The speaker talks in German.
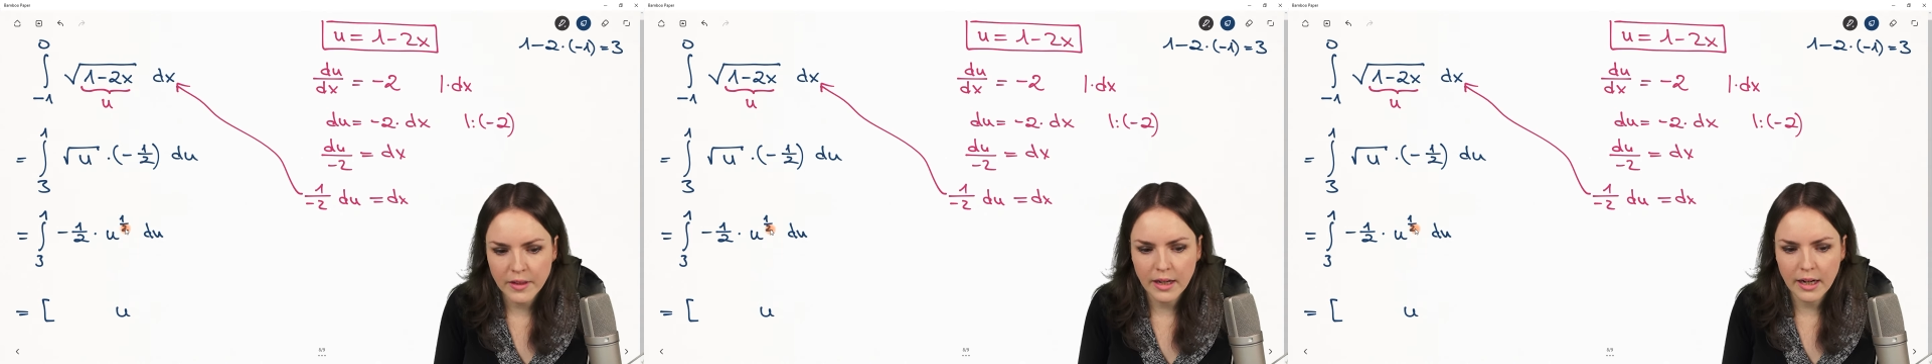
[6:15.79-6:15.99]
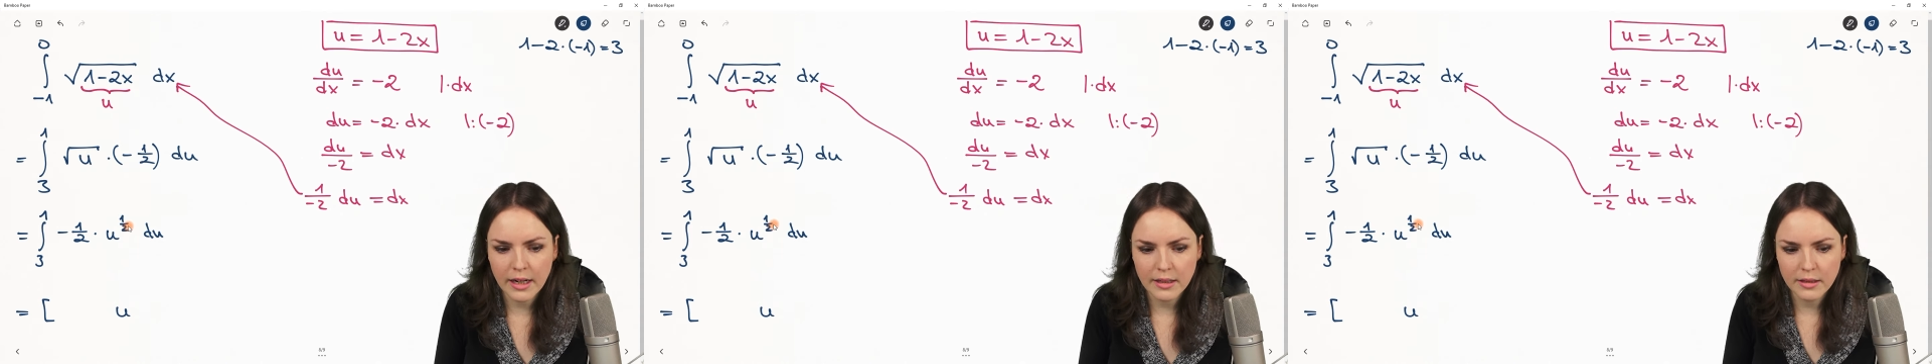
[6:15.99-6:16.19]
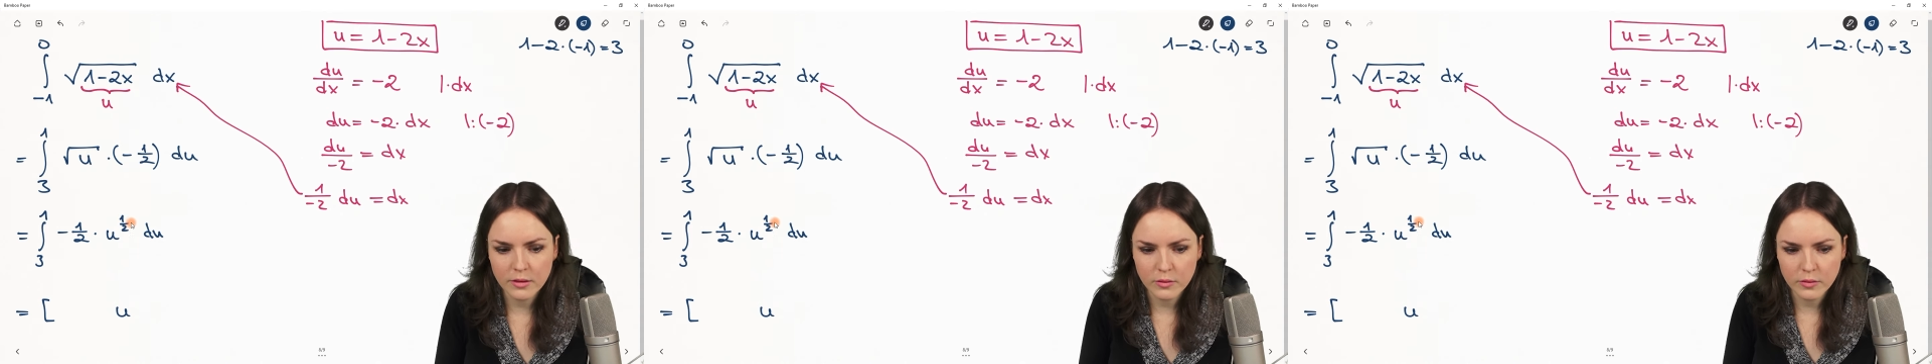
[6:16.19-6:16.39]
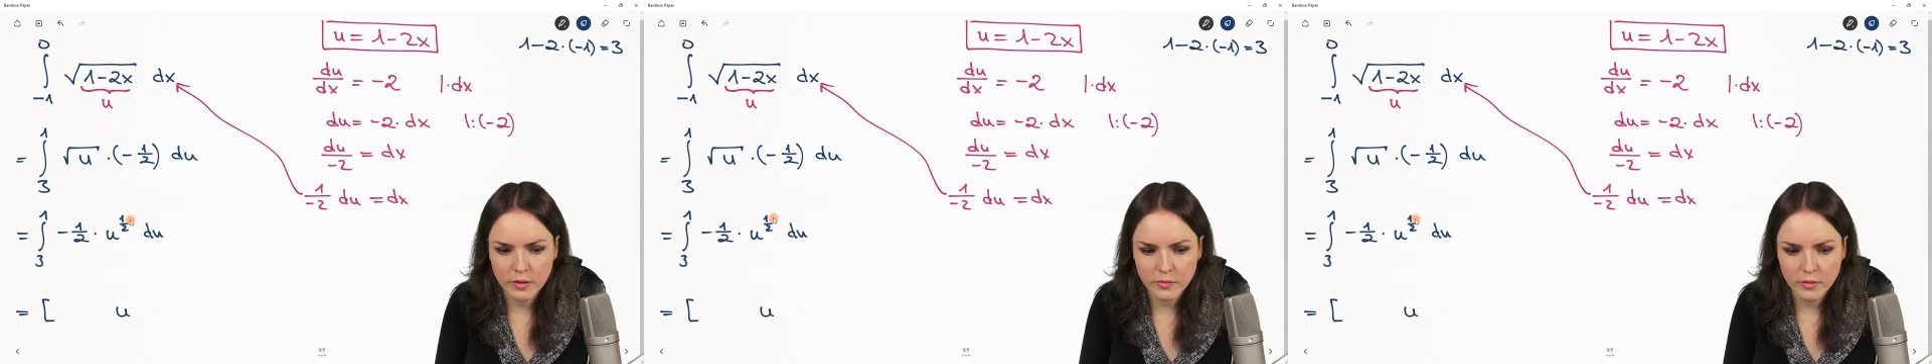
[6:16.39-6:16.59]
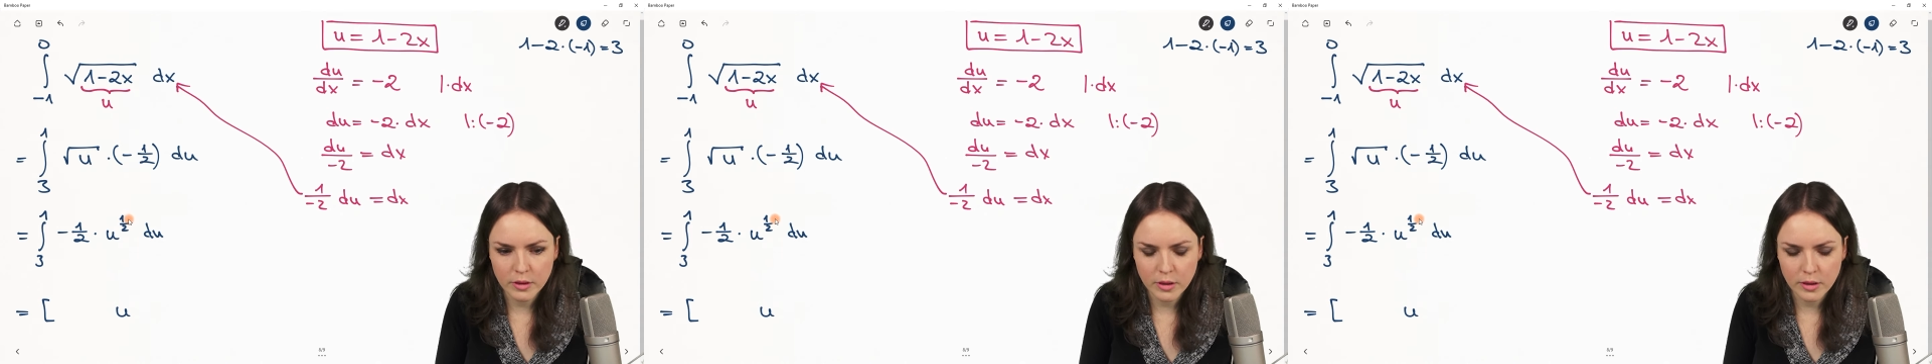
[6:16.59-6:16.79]
Also
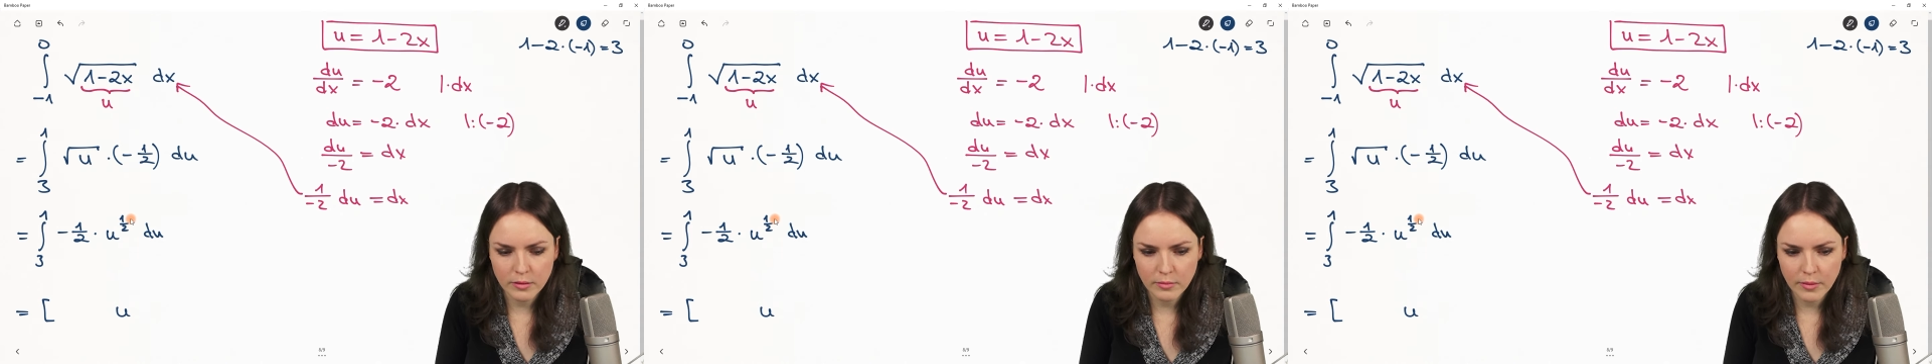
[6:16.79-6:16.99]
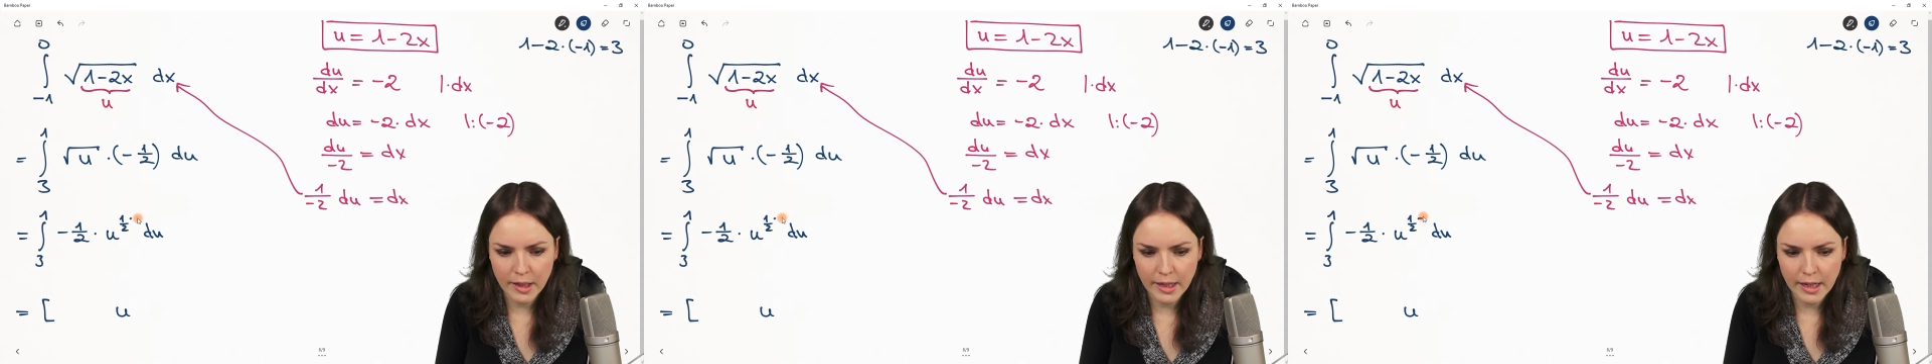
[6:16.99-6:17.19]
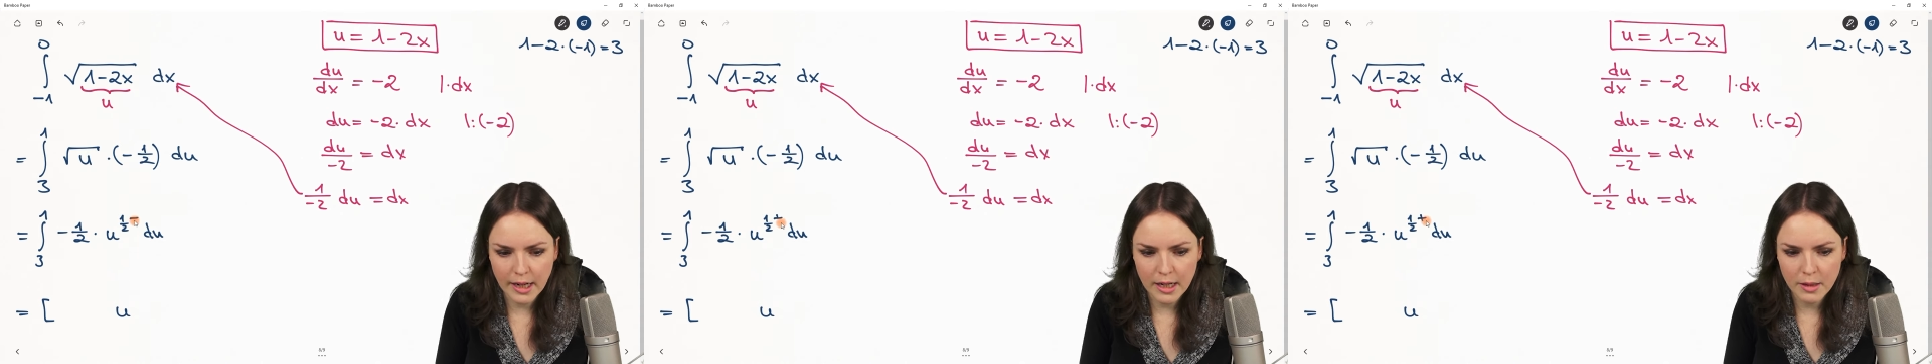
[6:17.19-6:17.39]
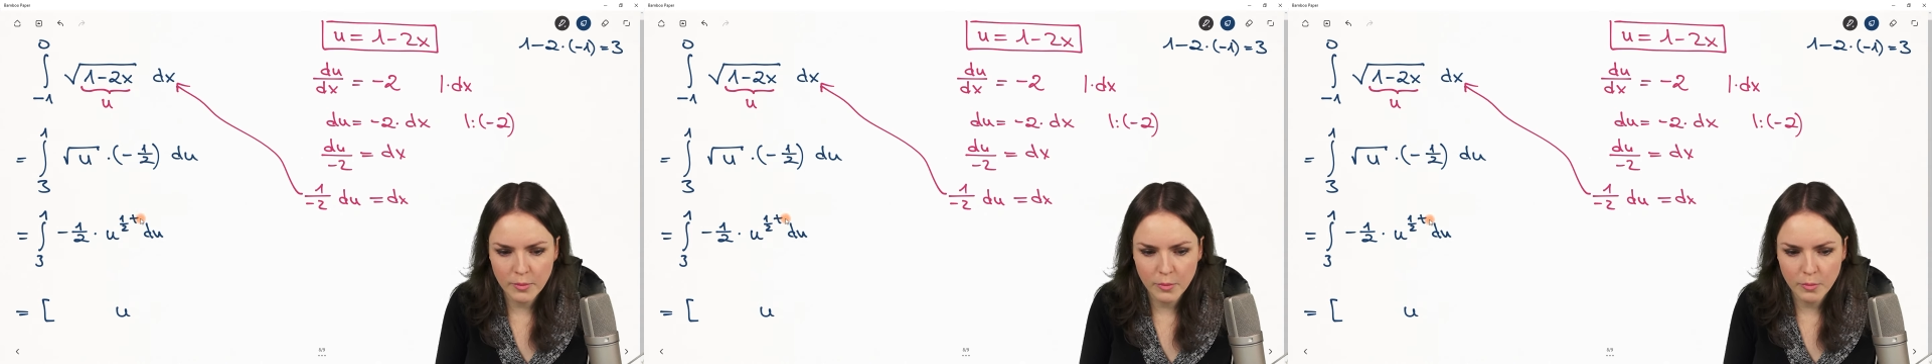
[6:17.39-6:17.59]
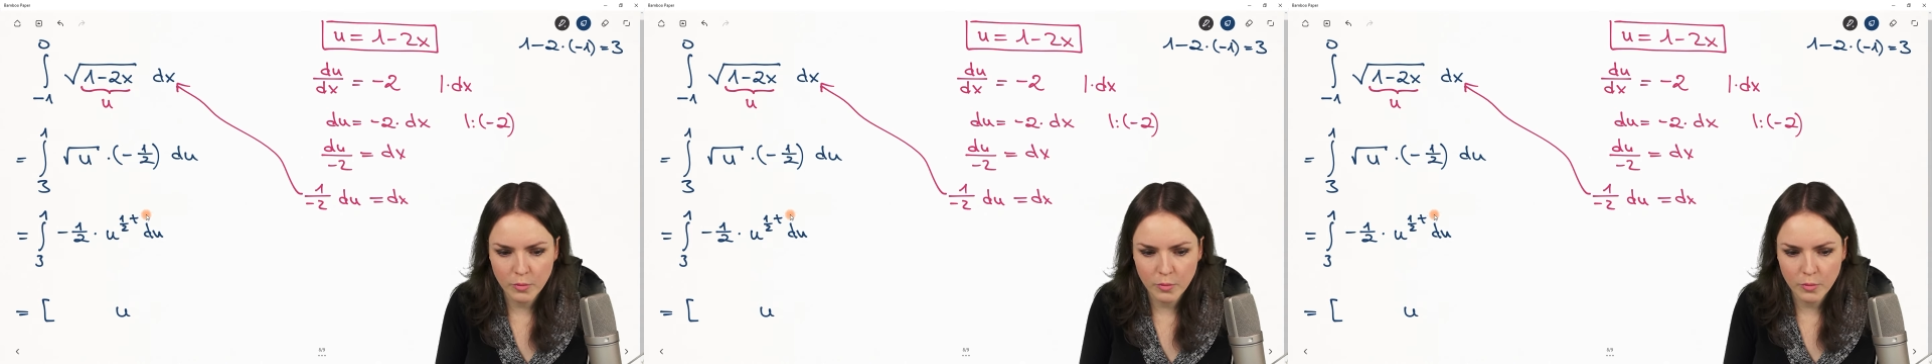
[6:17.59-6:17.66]
wenn wir ein halb